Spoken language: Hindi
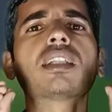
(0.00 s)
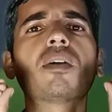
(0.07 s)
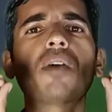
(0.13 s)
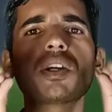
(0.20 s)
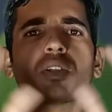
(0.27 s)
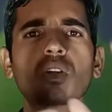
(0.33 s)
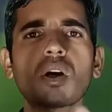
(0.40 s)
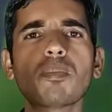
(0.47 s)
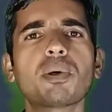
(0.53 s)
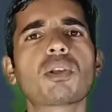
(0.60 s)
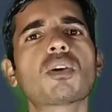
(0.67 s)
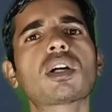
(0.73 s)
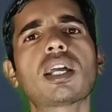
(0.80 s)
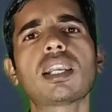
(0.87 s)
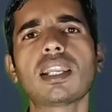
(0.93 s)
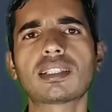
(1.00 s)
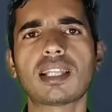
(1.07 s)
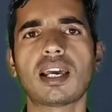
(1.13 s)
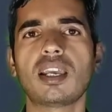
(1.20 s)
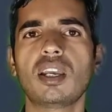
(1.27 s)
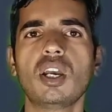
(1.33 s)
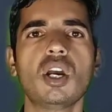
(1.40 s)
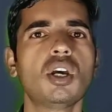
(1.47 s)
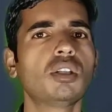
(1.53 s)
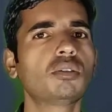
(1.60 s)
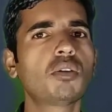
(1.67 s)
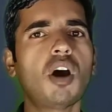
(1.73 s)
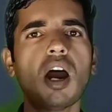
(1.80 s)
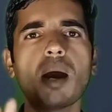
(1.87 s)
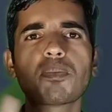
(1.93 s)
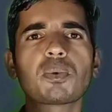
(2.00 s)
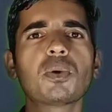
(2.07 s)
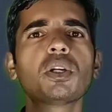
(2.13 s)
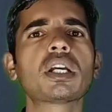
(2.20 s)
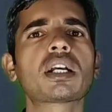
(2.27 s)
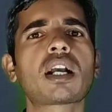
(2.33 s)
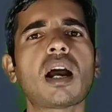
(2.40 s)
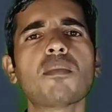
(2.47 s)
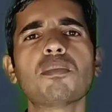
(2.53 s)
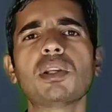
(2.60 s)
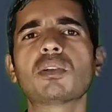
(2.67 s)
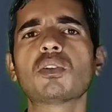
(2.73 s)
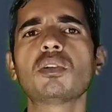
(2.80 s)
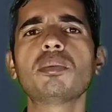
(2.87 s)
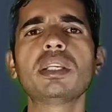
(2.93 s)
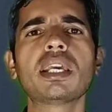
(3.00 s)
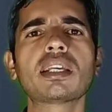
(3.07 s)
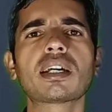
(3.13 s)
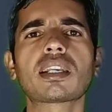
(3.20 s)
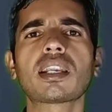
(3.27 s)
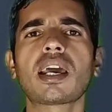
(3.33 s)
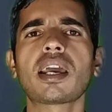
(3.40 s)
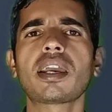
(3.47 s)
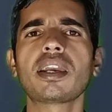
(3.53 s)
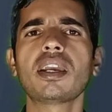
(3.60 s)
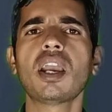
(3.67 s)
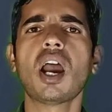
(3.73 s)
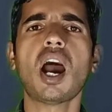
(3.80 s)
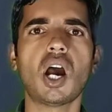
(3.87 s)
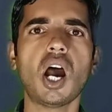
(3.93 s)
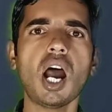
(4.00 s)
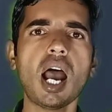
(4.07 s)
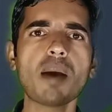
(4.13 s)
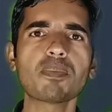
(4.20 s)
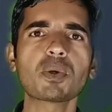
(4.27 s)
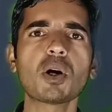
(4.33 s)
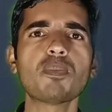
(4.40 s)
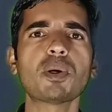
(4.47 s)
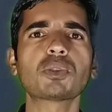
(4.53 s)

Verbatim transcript: की दवाइयों का प्रयोग कर लेता है तो आपको यह काम बिल्कुल भी नहीं करना है आपको